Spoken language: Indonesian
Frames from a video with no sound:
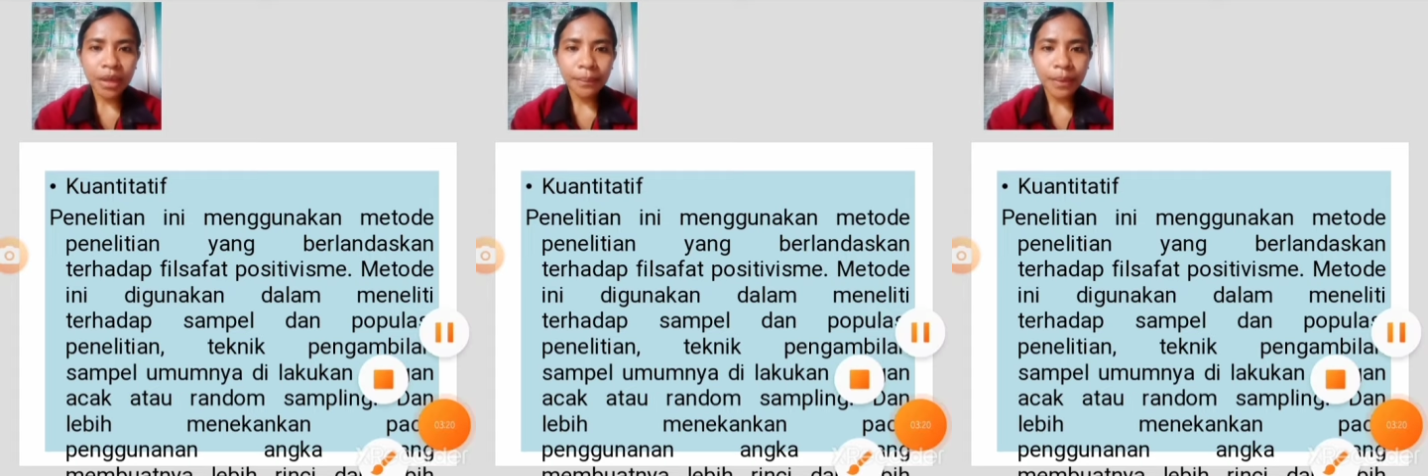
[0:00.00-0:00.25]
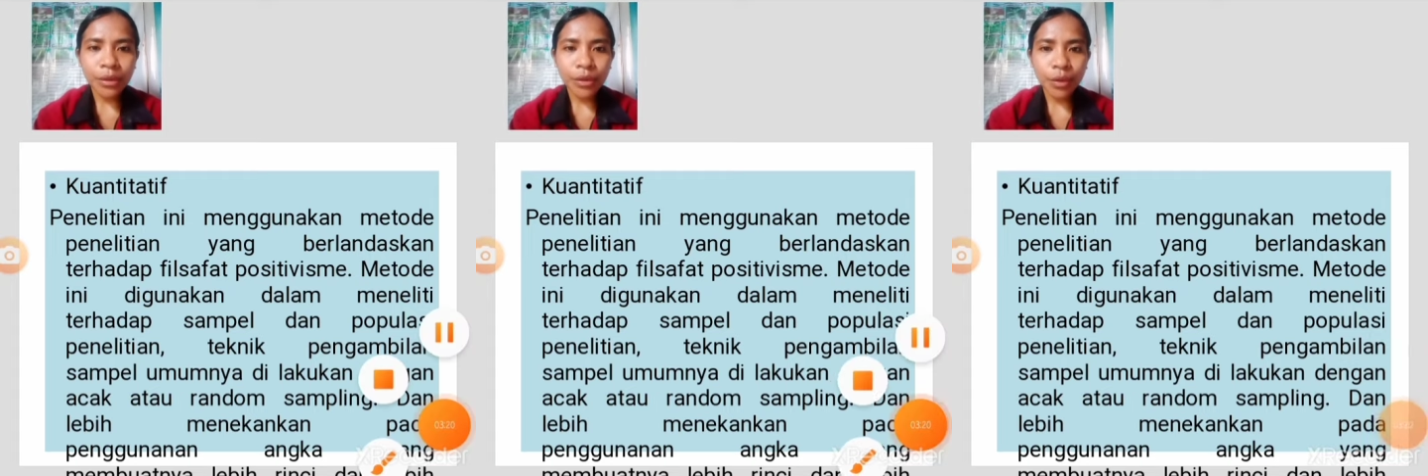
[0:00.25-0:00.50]

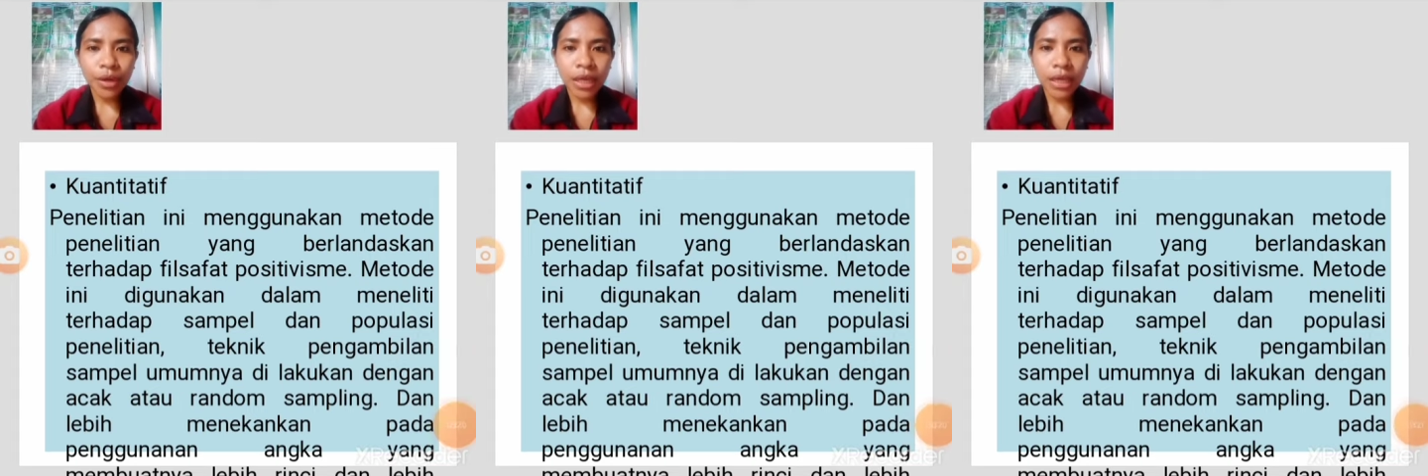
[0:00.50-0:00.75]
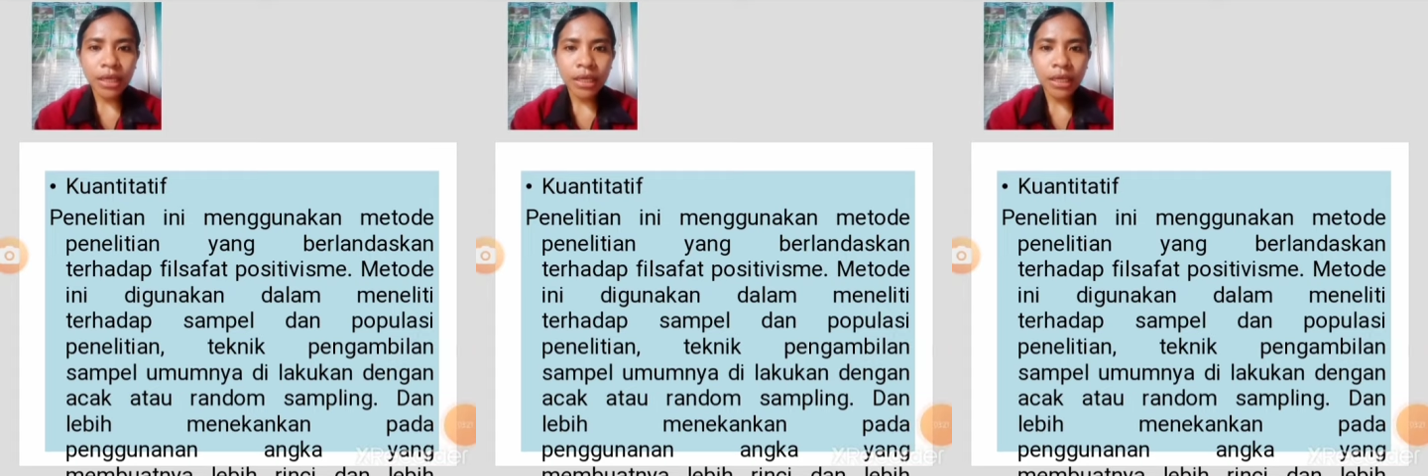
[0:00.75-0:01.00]
Metode
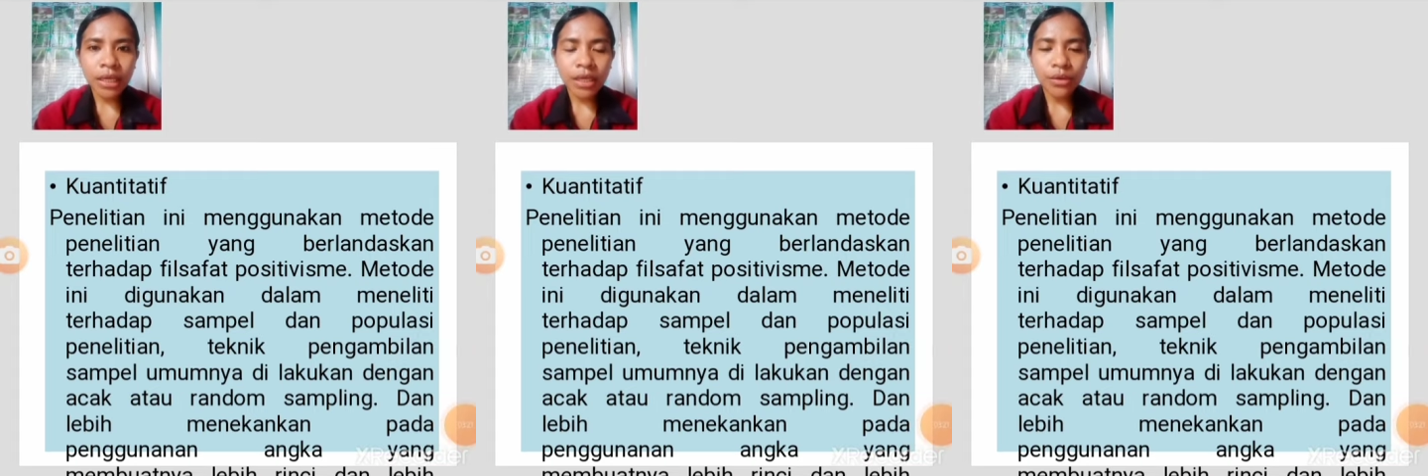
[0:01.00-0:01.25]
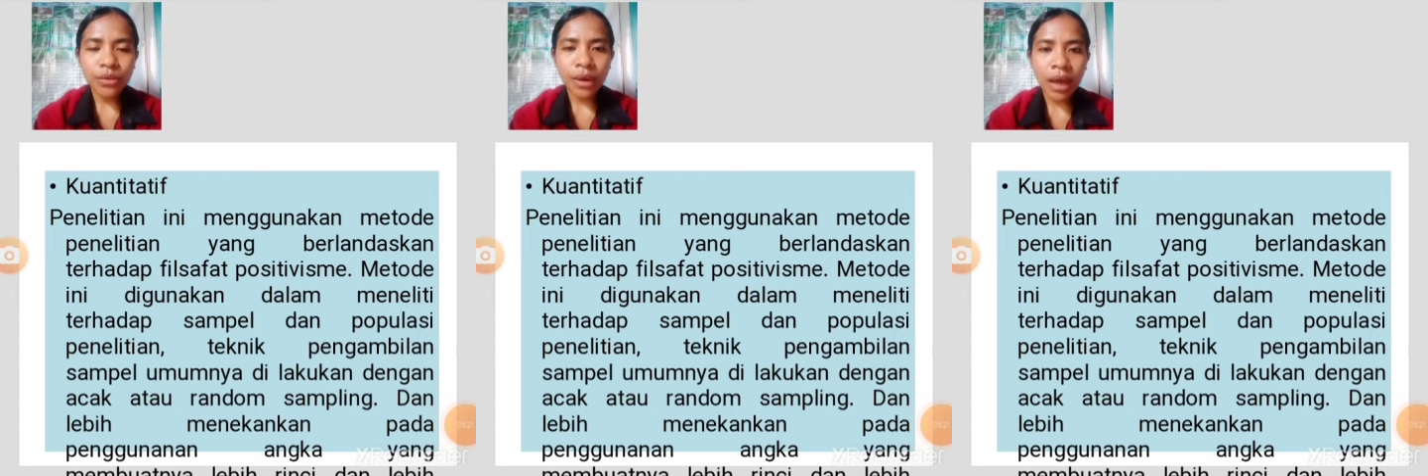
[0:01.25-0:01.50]
ini
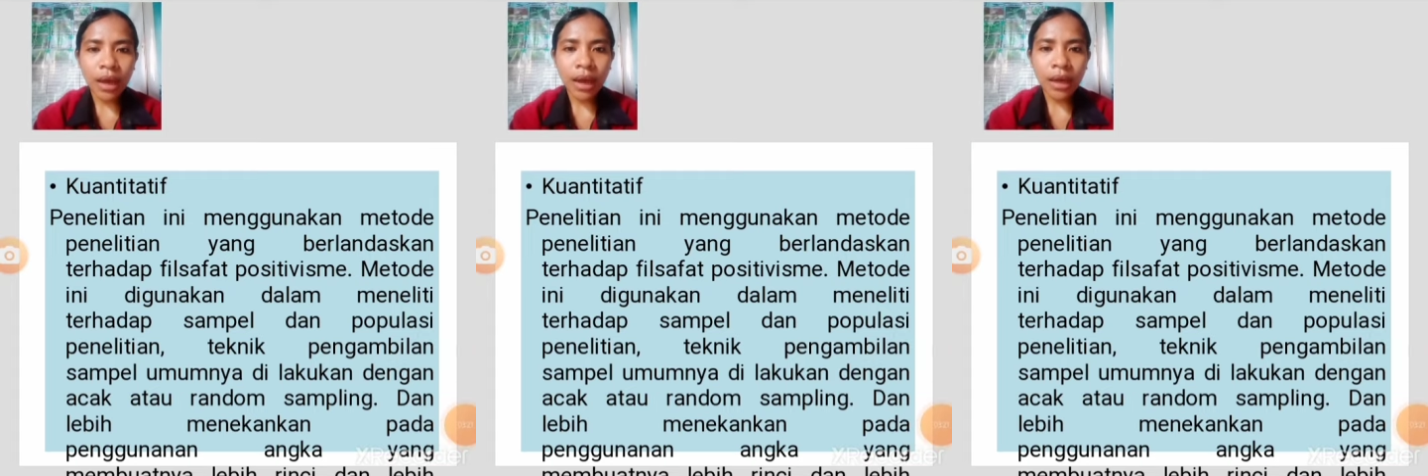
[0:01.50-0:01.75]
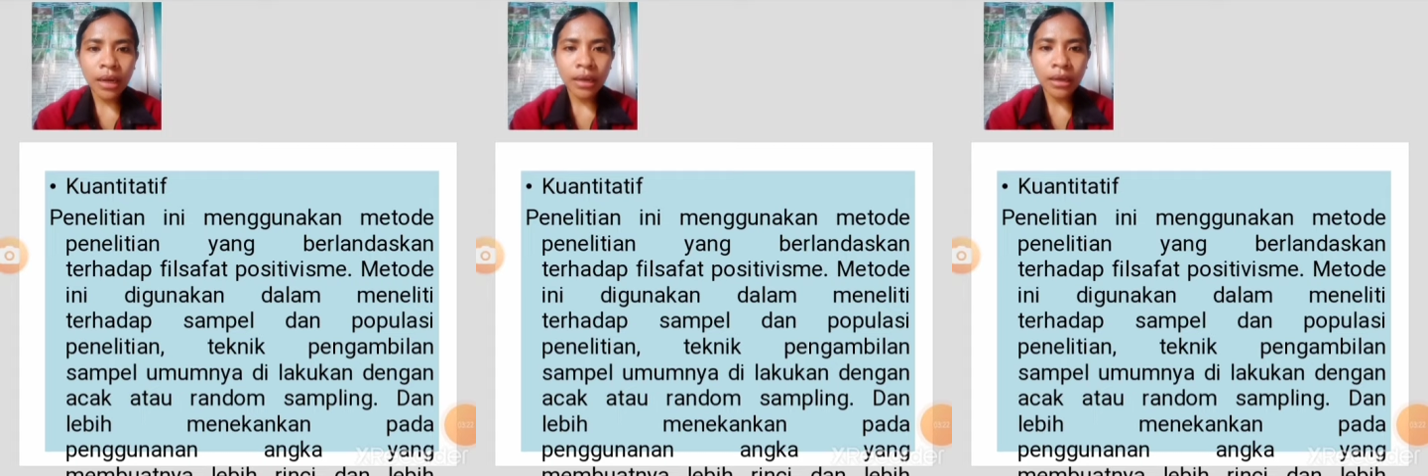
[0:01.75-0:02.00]

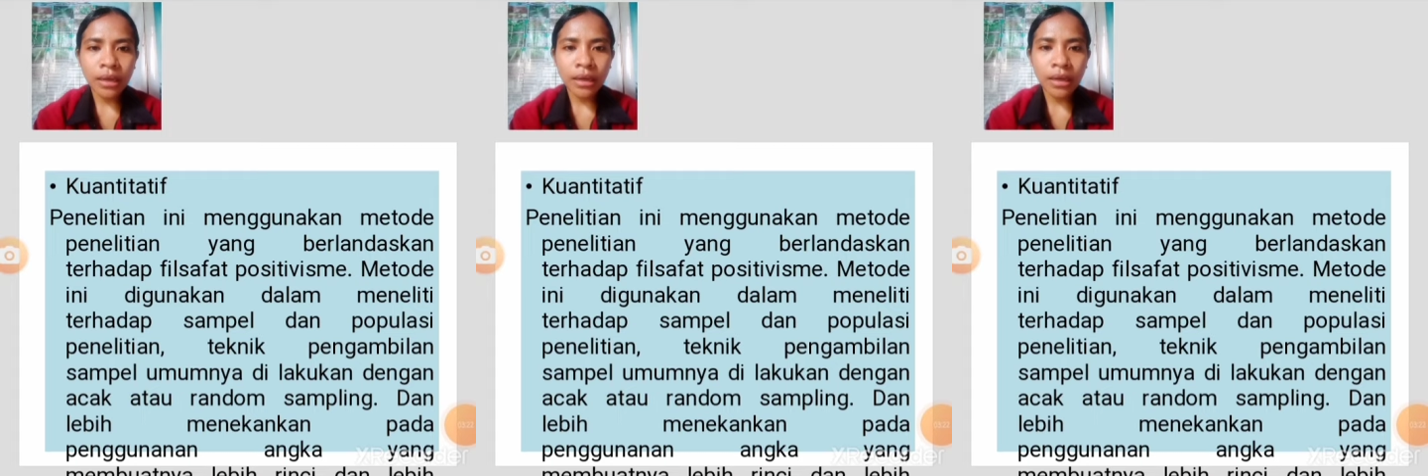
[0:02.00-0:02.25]
digunakan